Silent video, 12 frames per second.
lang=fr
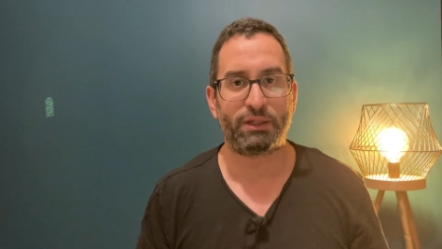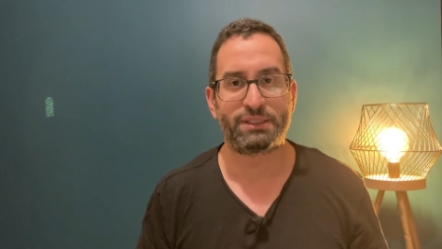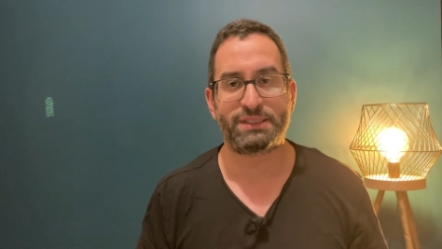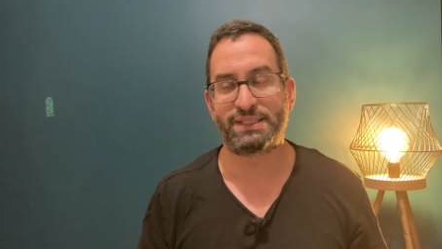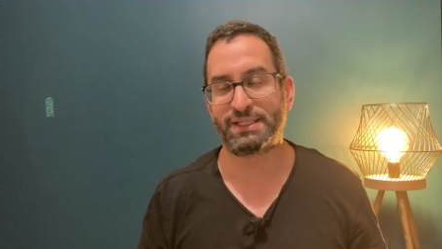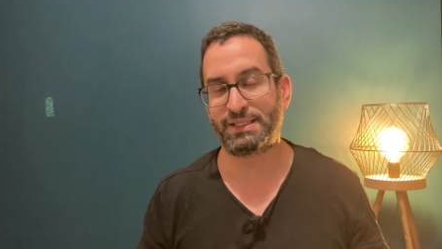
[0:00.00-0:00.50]

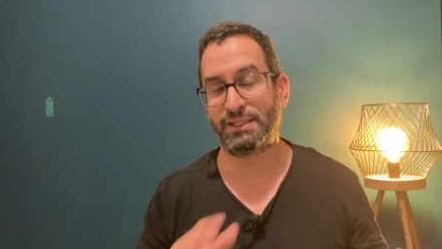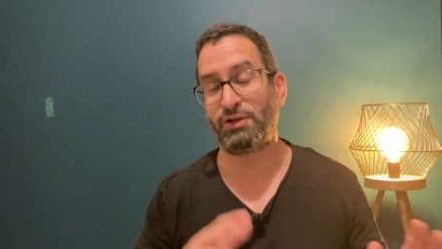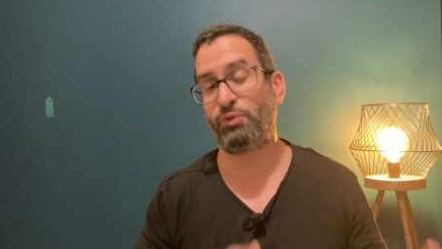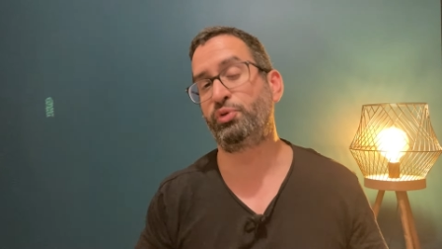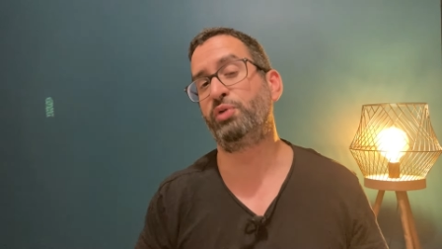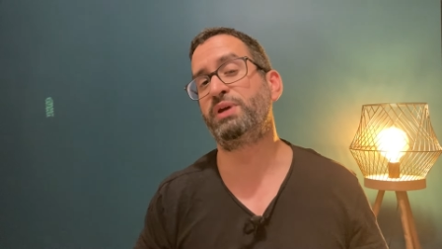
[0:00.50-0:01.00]
Ça, c'était
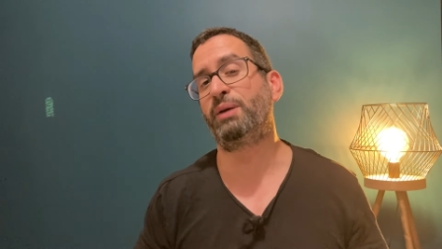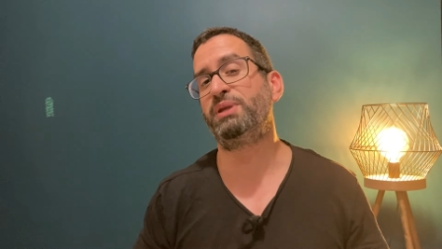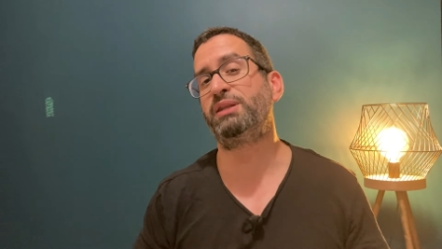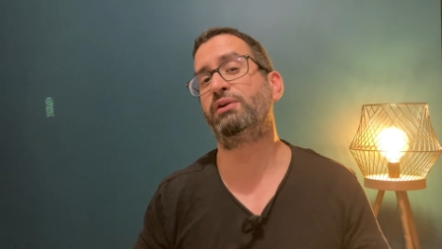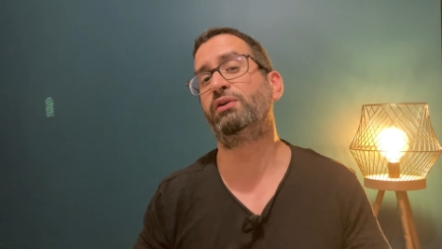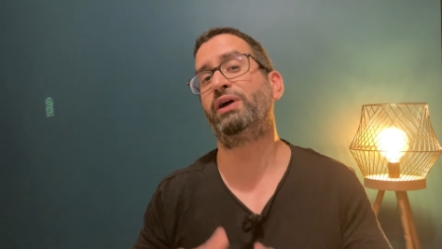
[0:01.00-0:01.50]
en première
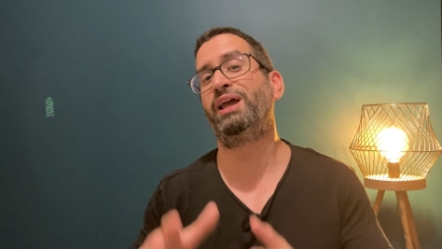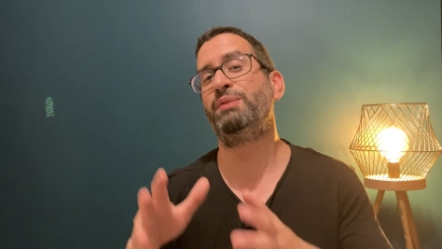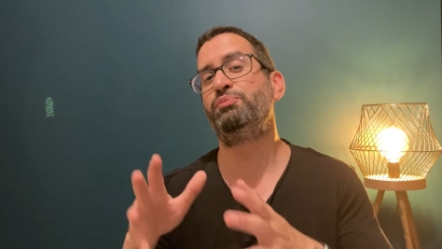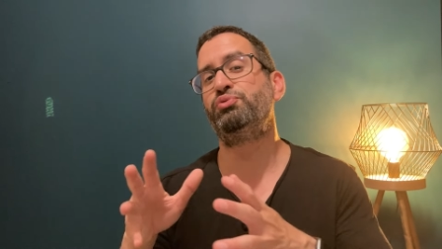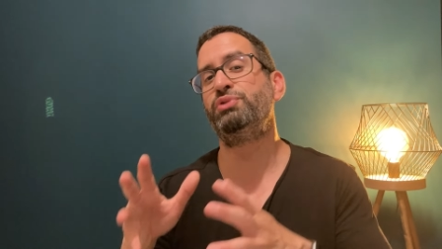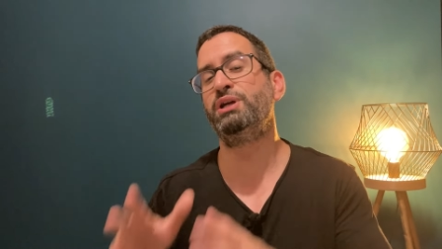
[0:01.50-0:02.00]
mi-temps.
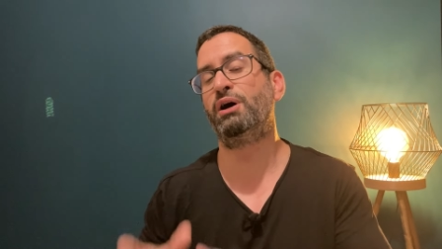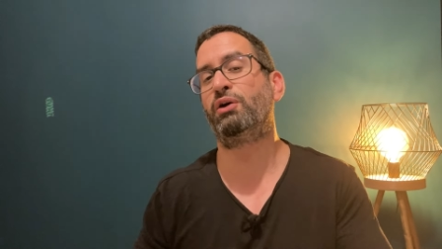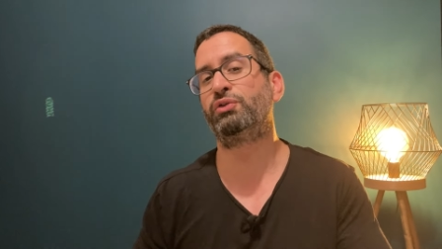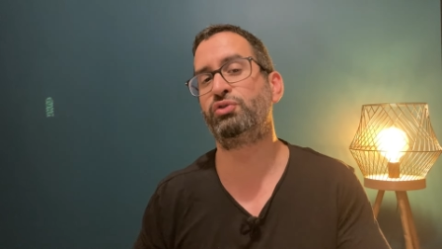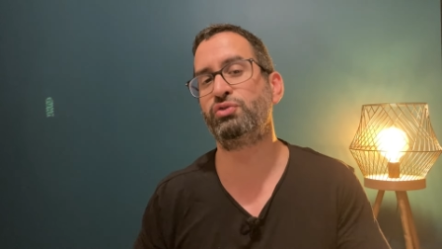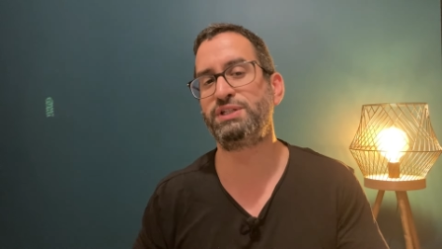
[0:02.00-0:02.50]
Et puis,
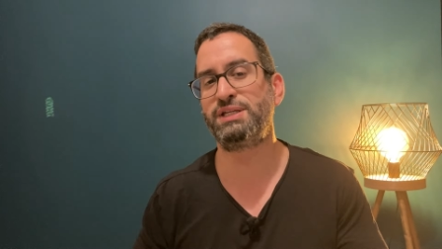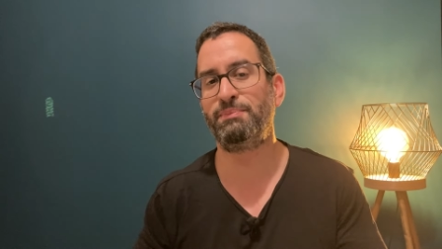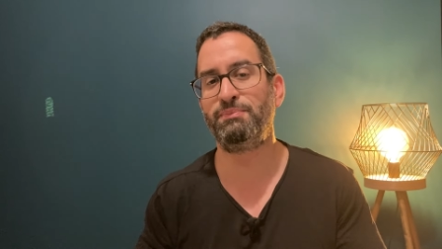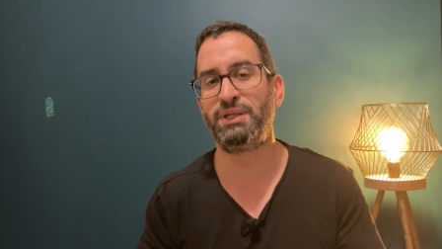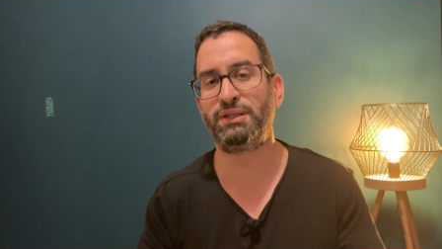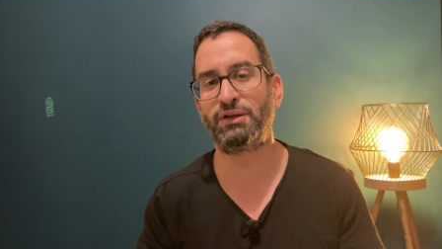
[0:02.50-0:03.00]
en deuxième
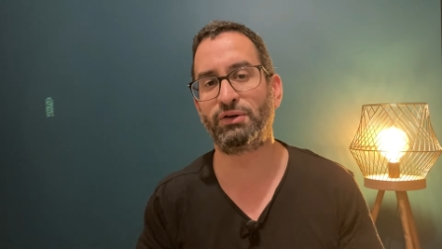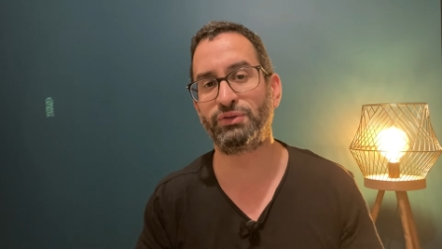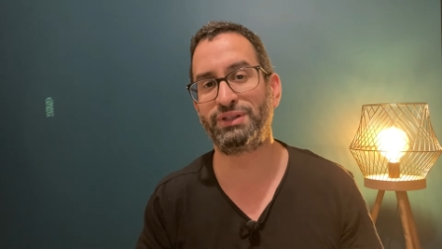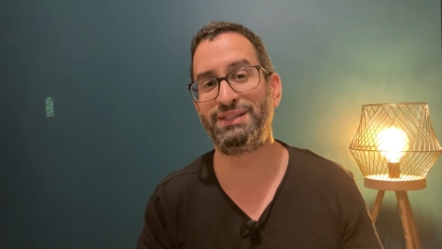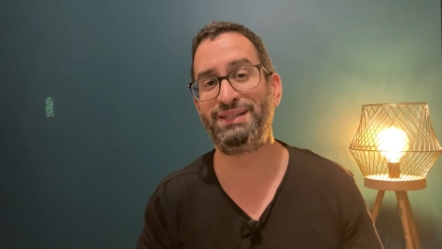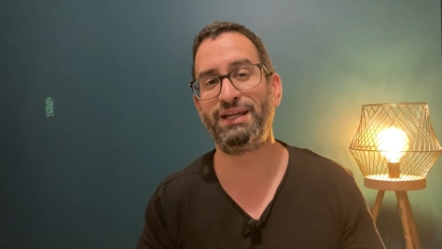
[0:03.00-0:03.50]

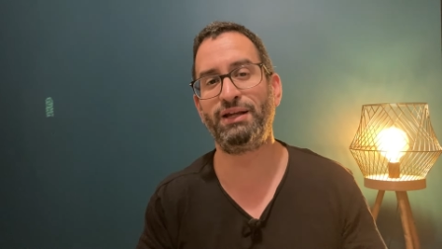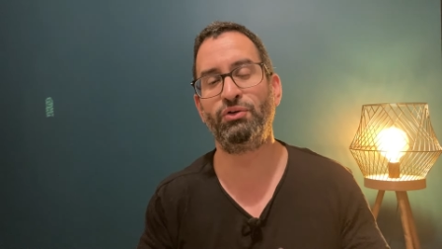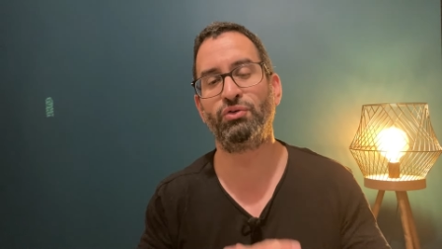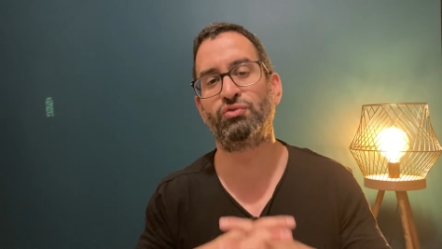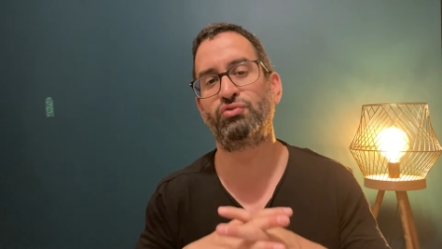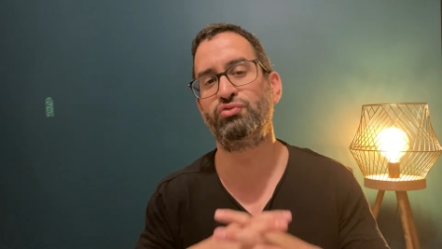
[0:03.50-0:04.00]
mi-temps, dès le
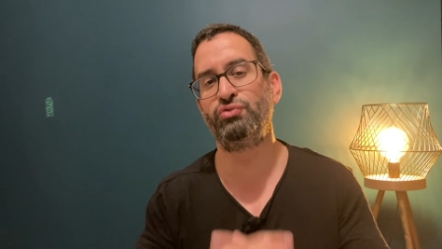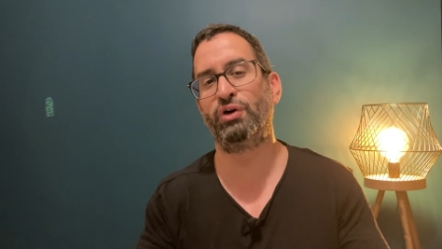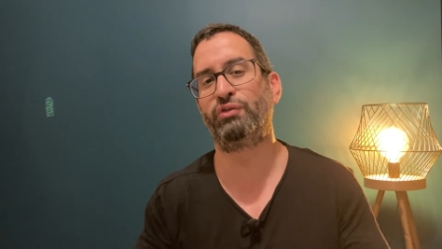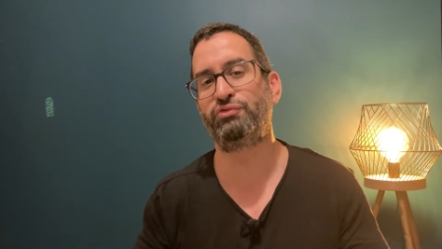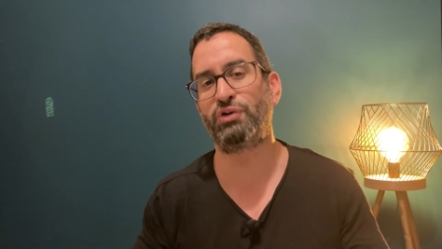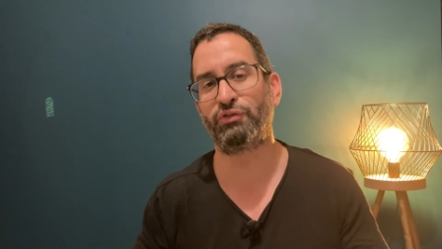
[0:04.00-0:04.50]
coup
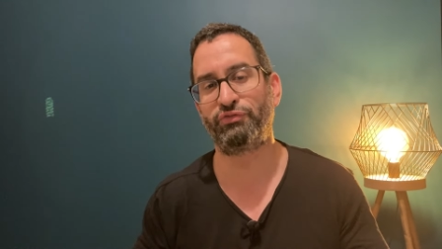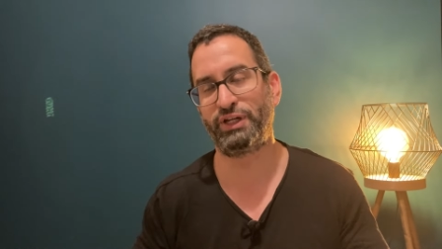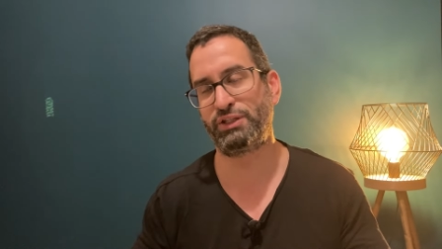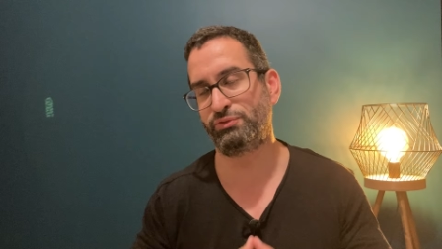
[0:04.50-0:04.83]
d'envoi, en fait,